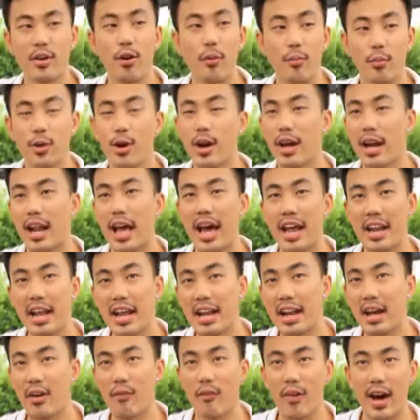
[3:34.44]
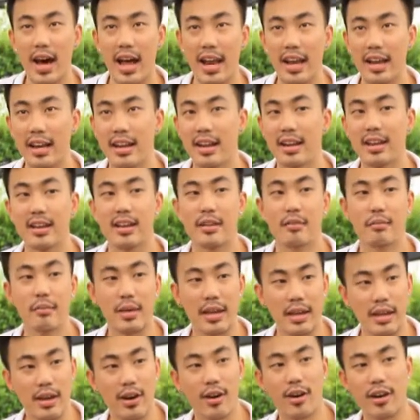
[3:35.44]
กบนอกลาได้รางวัลคิั
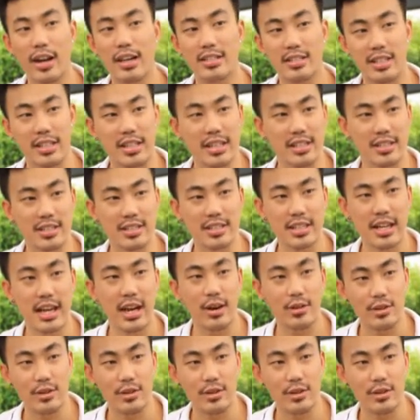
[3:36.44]
พี่ก้องได้เสนอชื่อเข้า